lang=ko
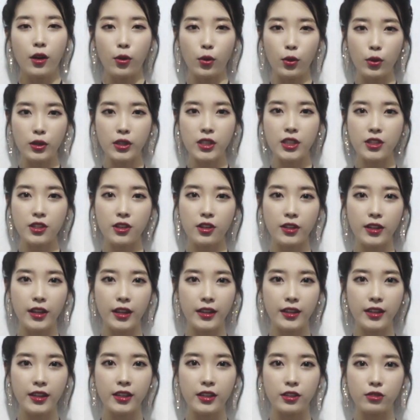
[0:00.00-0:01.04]
올
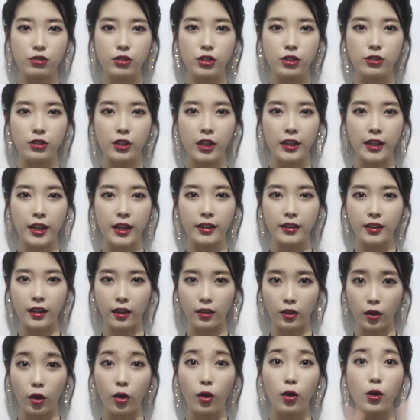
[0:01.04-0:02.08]
신년에는 우리
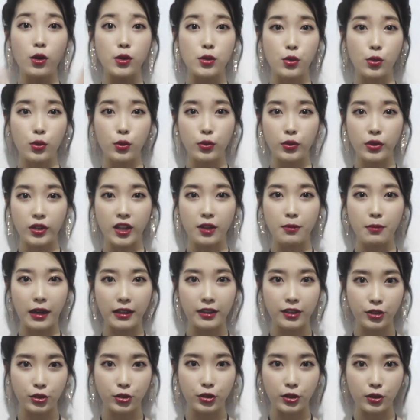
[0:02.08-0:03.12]
유애나한테 더 좋은 일이
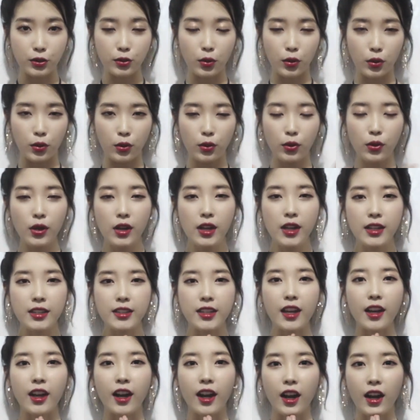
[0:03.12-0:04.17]
많을 수 있도록
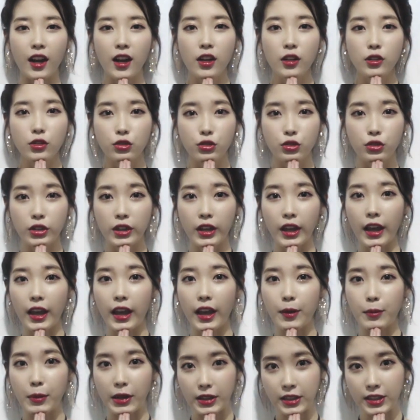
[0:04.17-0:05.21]
제가
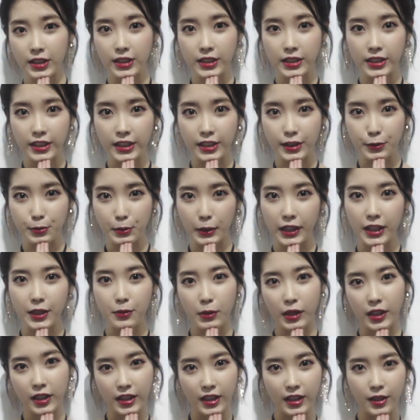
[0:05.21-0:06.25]
웃게 만드는 일 많이
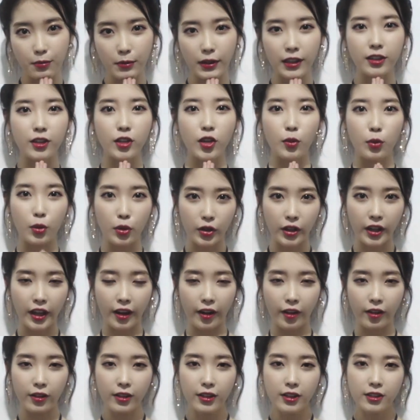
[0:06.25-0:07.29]
많이 만들어
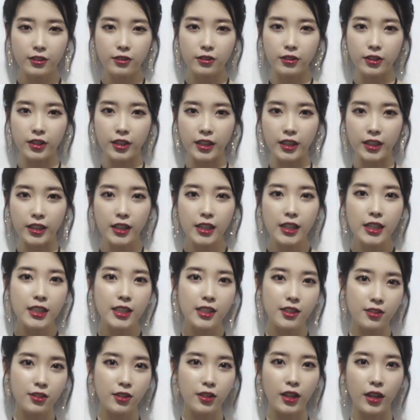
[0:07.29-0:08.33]
볼게요. 우리
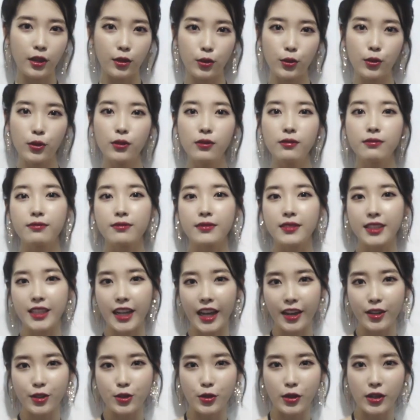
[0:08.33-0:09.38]
신년에도
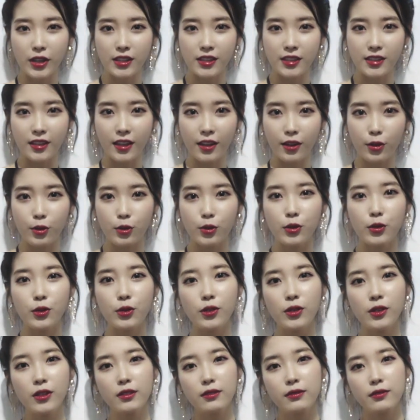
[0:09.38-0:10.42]
사이좋게
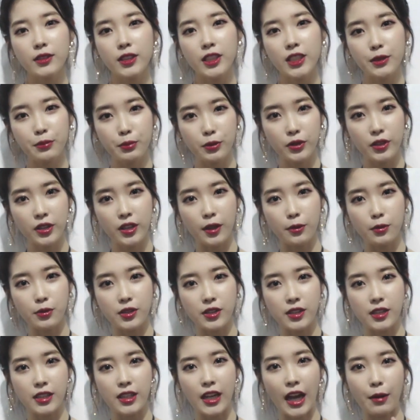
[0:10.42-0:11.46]
지내고 슬픈 일
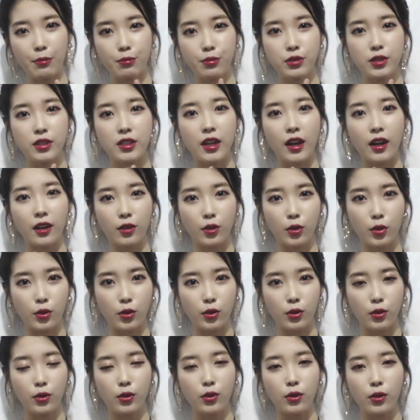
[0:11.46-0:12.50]
없이 아프지
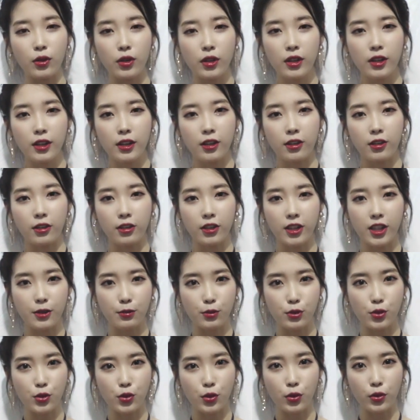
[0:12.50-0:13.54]
않고 어,
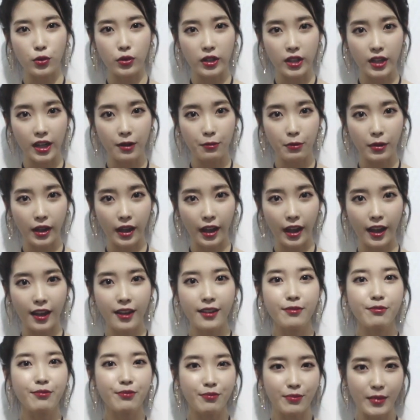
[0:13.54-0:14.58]
기분 좋은 일
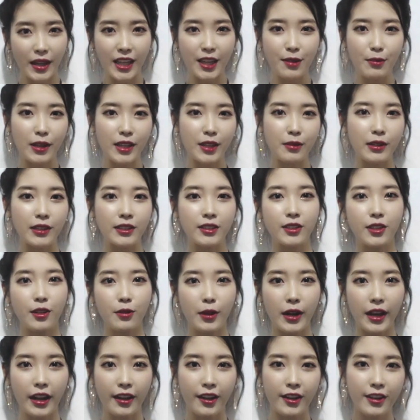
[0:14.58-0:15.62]
함께 많이 많이 만들어
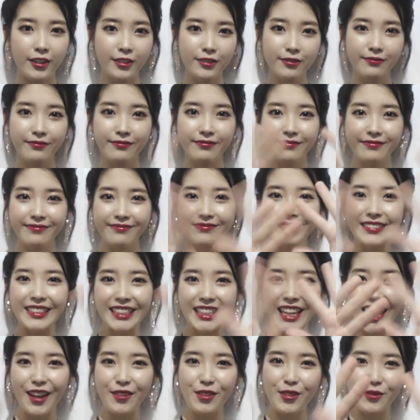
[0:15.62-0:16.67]
봐요.
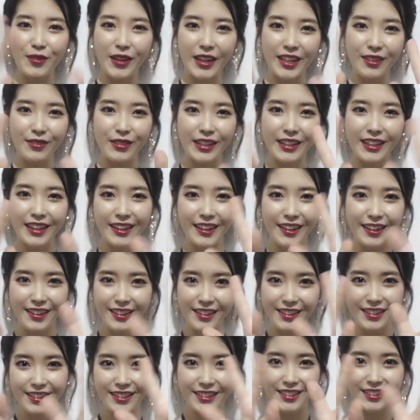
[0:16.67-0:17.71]
새해 복 많이
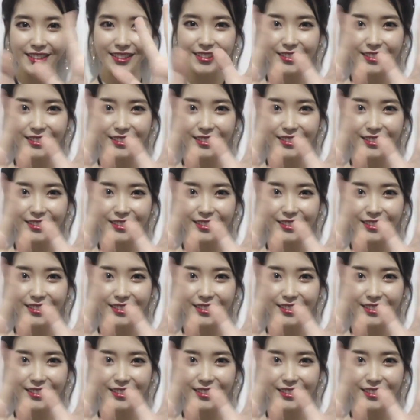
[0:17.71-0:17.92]
받아요.